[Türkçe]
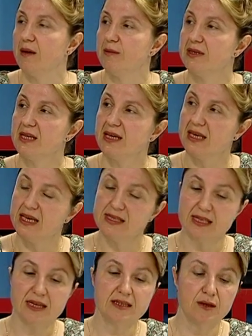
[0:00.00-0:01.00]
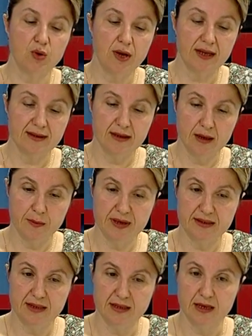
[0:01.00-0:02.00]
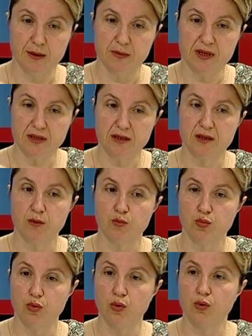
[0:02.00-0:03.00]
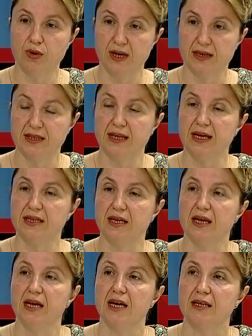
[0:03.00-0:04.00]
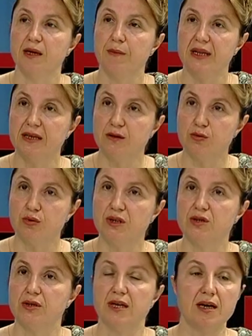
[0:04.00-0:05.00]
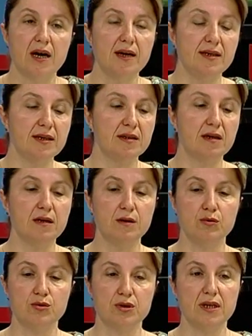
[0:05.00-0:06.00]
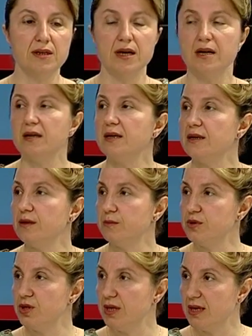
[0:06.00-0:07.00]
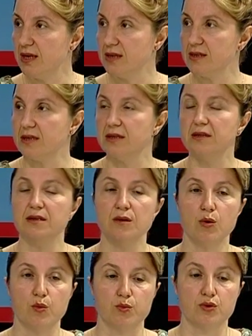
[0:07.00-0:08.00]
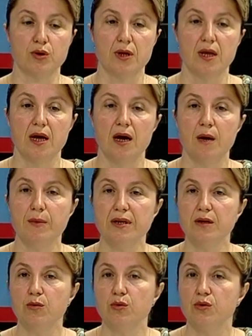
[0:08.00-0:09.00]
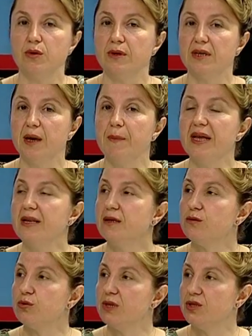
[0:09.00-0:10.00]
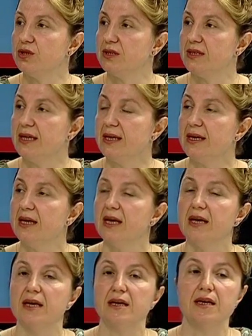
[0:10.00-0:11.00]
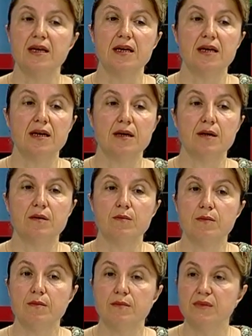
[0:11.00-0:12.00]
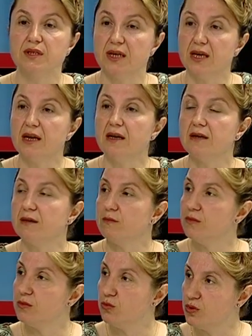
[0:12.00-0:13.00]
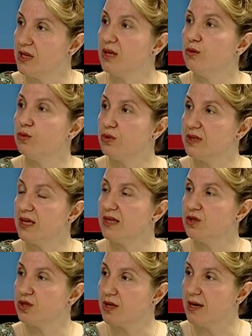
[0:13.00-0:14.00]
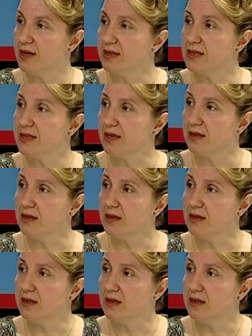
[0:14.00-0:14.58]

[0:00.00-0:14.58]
mesela gestasyonel diyabet dediğimiz bu olay yani gebelik sürecinde anne daha önceden herhangi bir şeker hastalığı yokmuş. Ama ne oluyor? Gebelik sürecinde e, şeker düzeyi yüksek çıkarsa